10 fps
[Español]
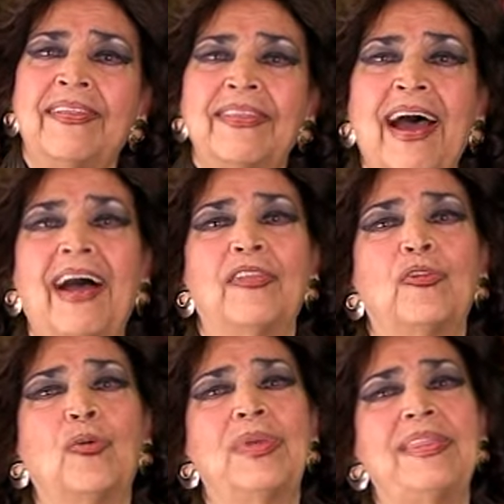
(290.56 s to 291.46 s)

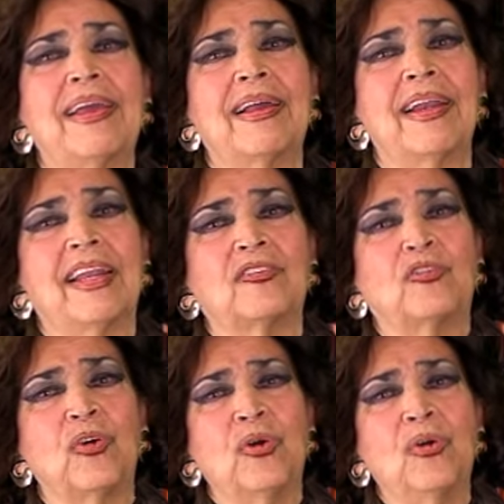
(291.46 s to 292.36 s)
dando mi
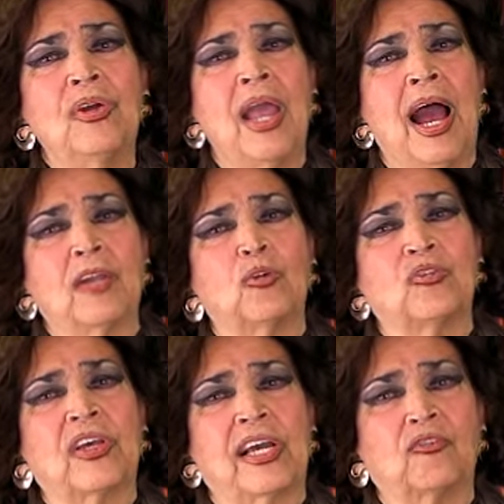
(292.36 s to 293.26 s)
declaración al
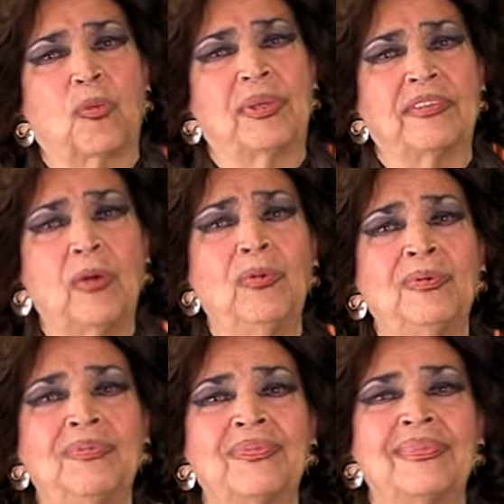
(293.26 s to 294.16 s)
José Castro Machau
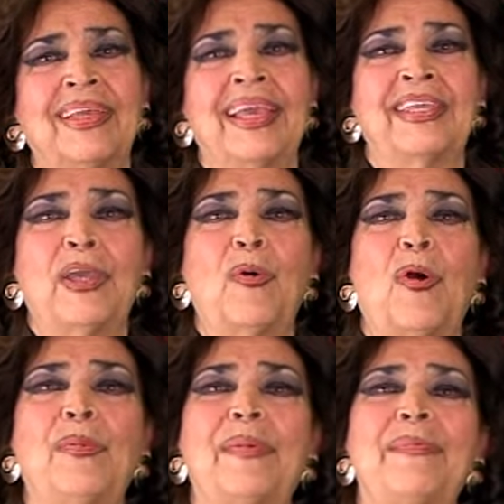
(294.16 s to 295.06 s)
y a
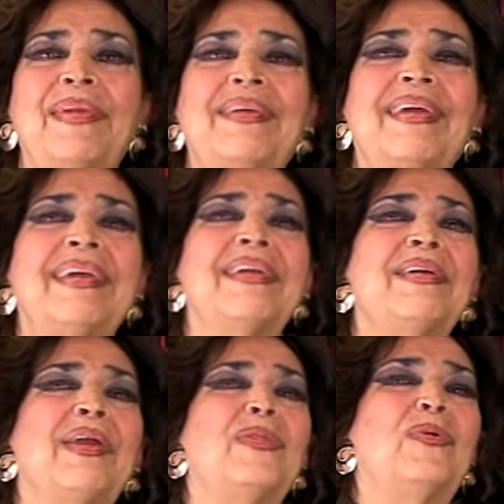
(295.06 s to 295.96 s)
un joven
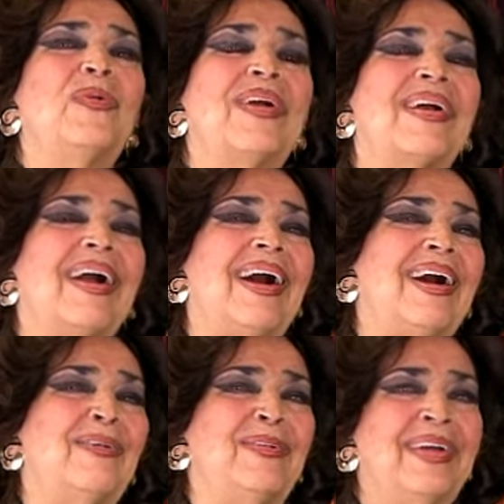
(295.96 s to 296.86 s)
bien
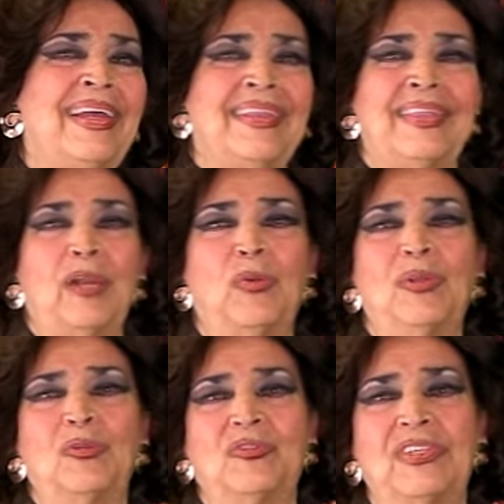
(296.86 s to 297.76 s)
educado del
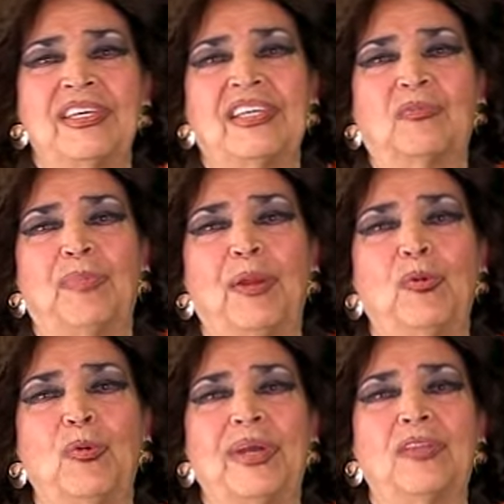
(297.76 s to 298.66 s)
Buenos Días
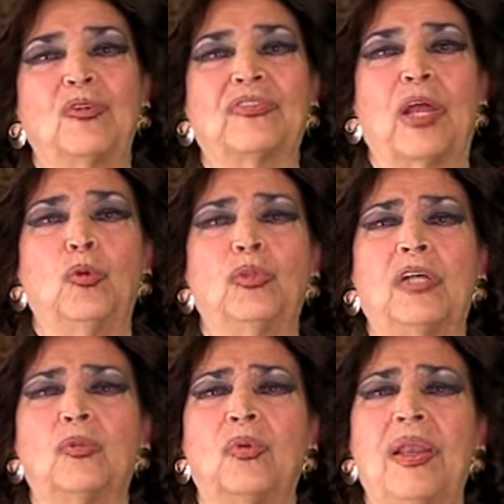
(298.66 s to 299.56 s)
Perú que nos
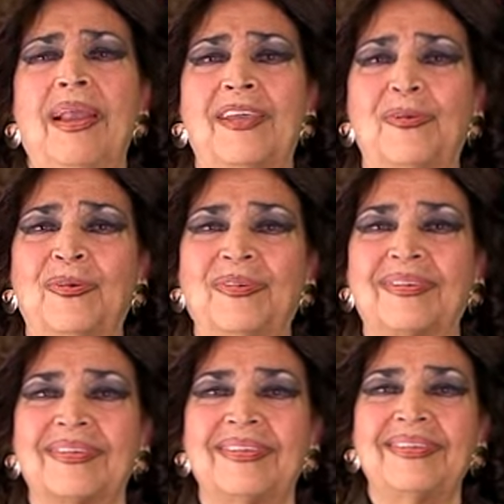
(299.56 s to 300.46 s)
saluda todo el año
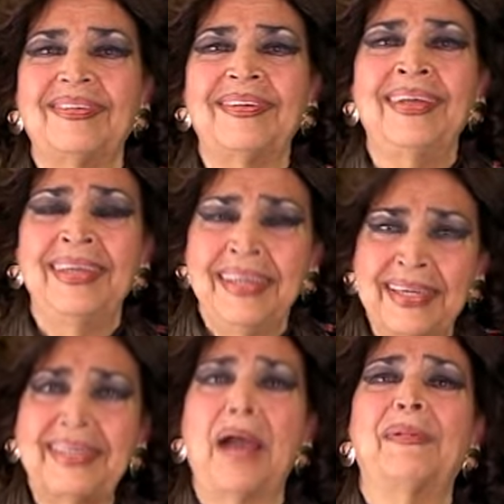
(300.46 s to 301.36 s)

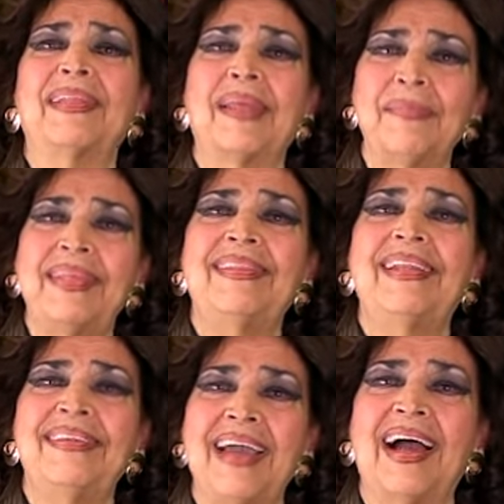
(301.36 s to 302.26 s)
y que habla también
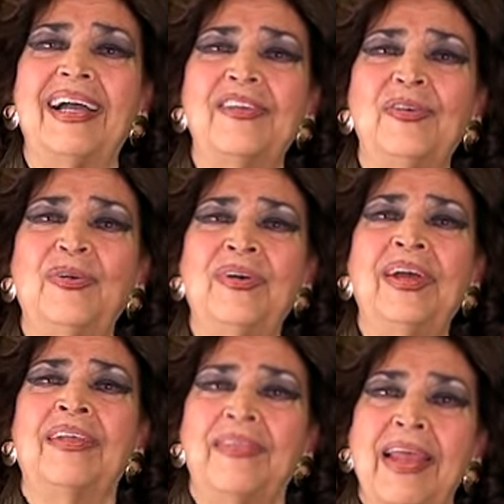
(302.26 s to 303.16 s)
del ñaño,
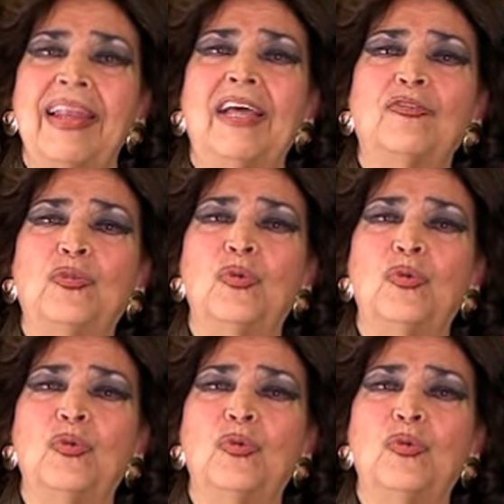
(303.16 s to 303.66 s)
de las